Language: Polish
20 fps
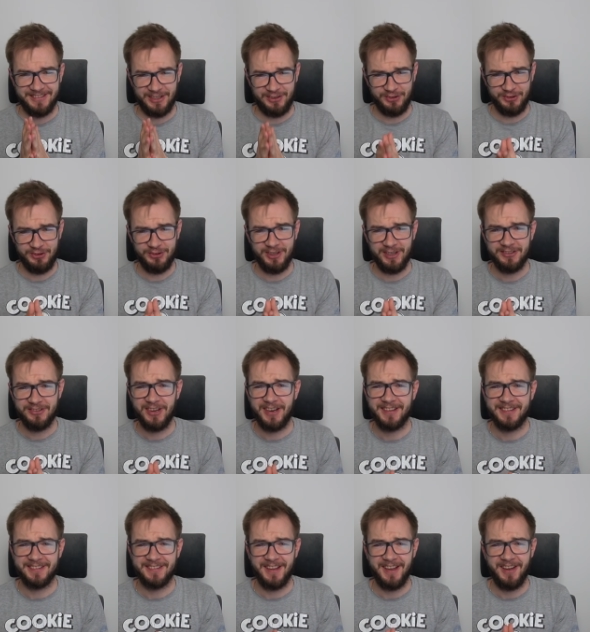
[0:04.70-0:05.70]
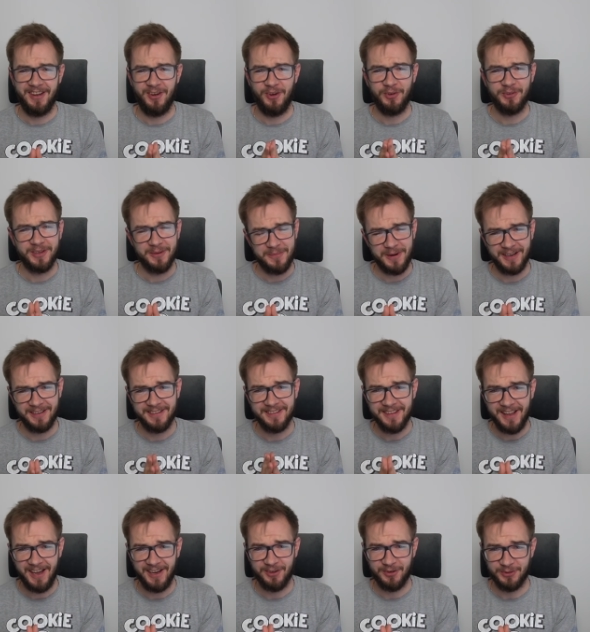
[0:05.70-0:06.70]
także dzisiaj czas na odebranie
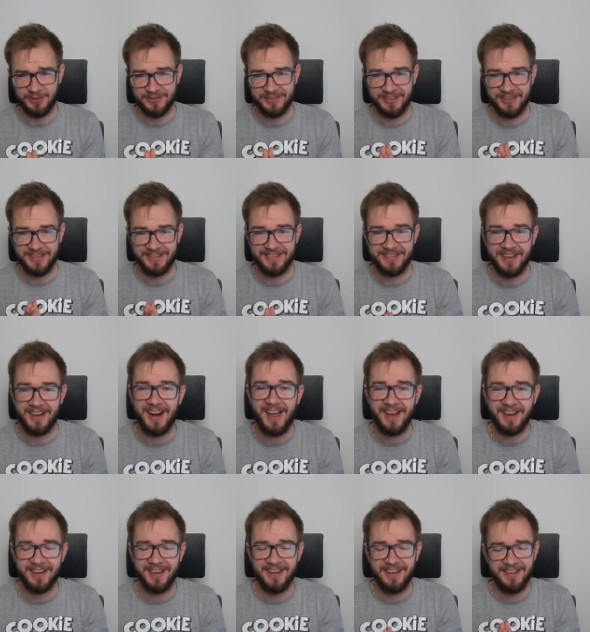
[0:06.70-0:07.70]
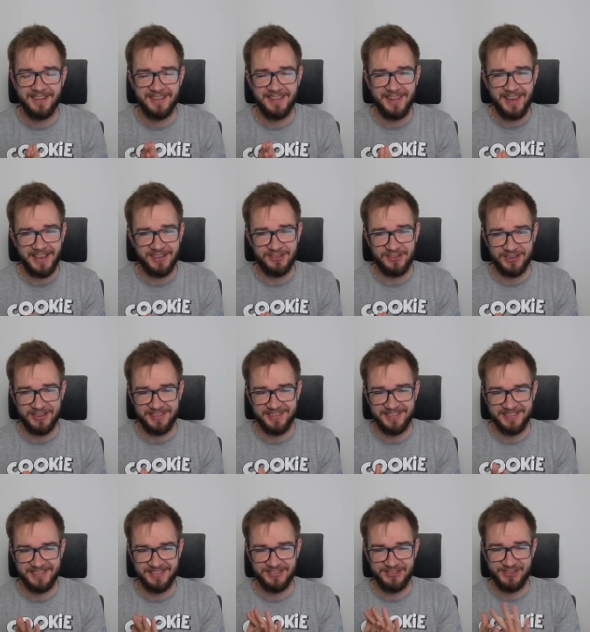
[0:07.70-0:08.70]
nagród za rank,
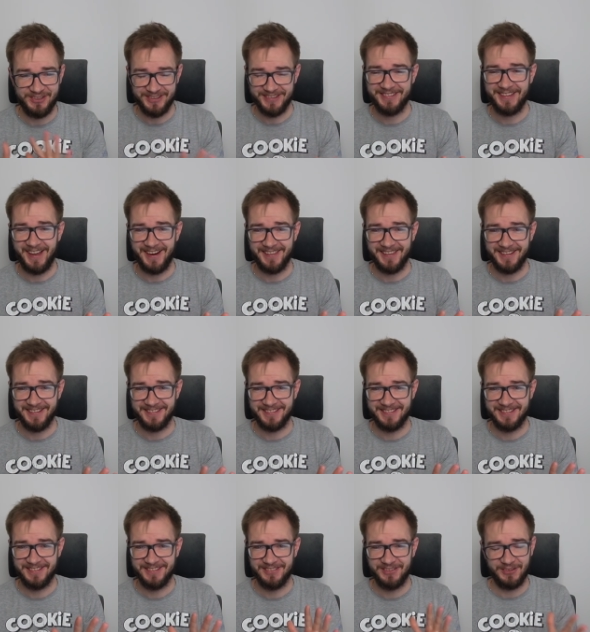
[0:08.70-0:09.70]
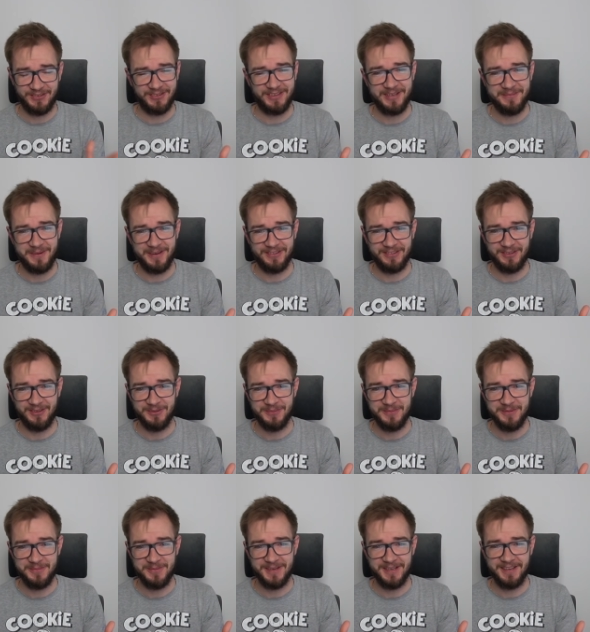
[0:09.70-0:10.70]
legend, czyli Stardust, to co najbardziej
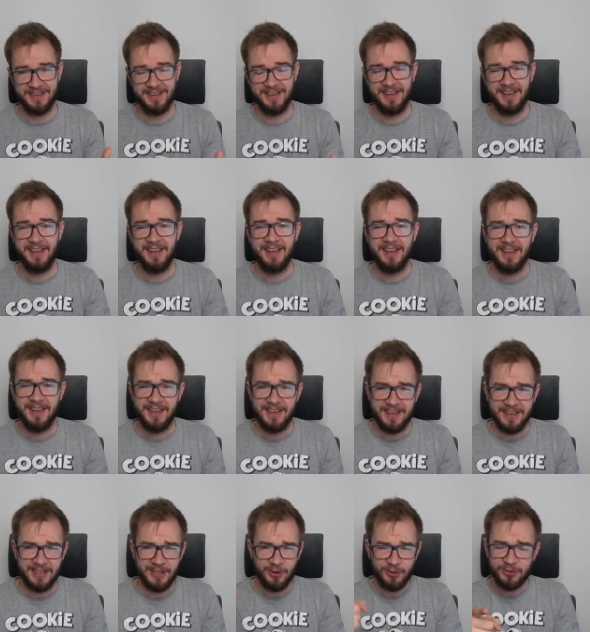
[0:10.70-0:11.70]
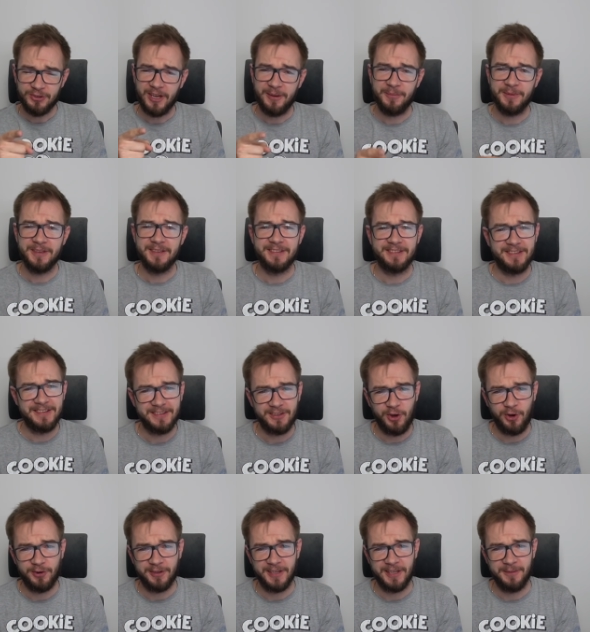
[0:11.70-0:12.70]
lubimy. I ruszamy z
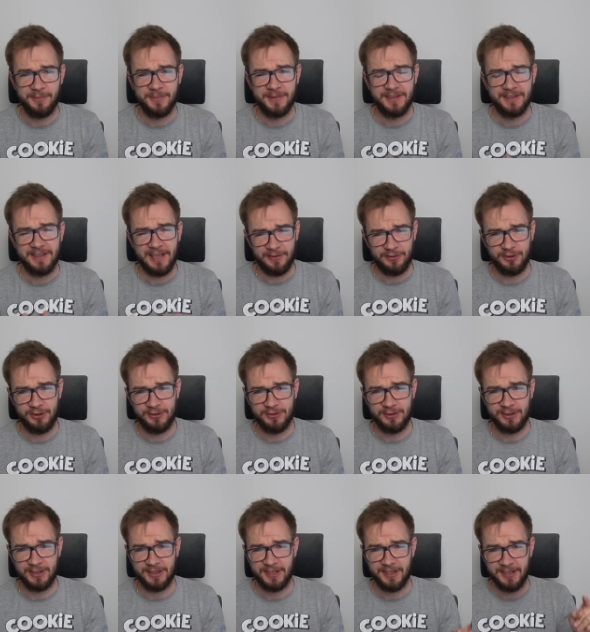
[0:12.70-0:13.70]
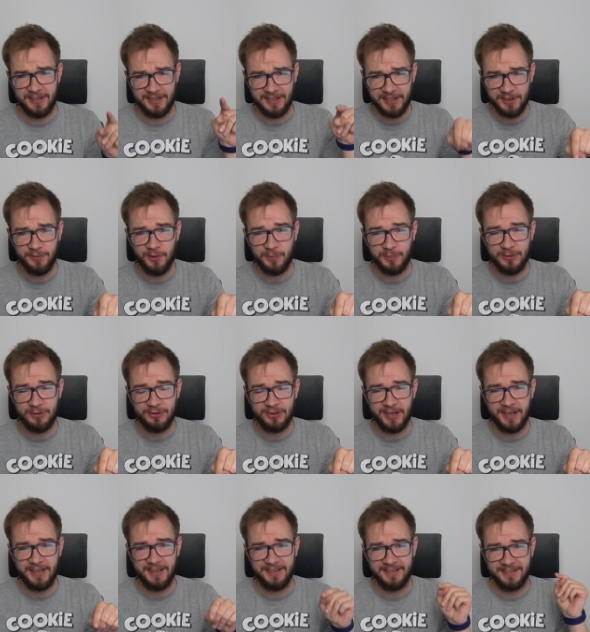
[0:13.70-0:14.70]
Discordem dla wszystkich. Link w
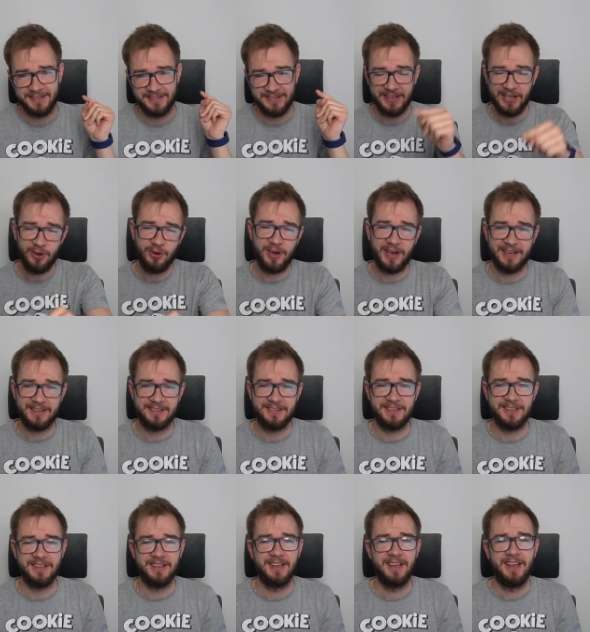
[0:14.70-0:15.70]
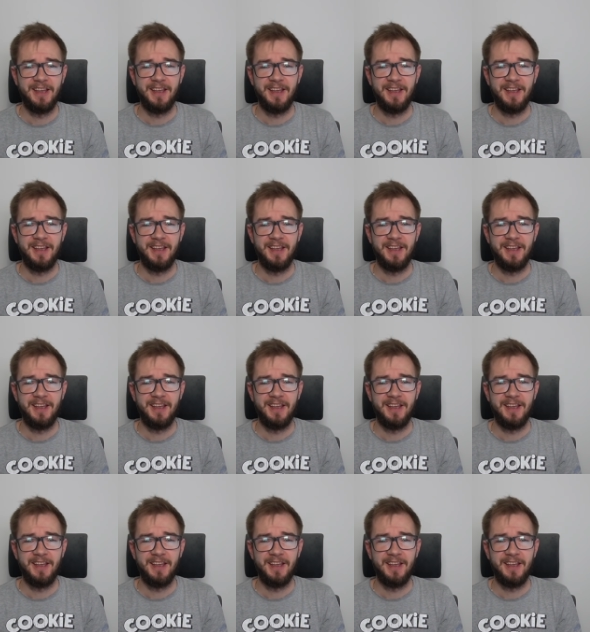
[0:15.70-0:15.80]
opisie. Z tej okazji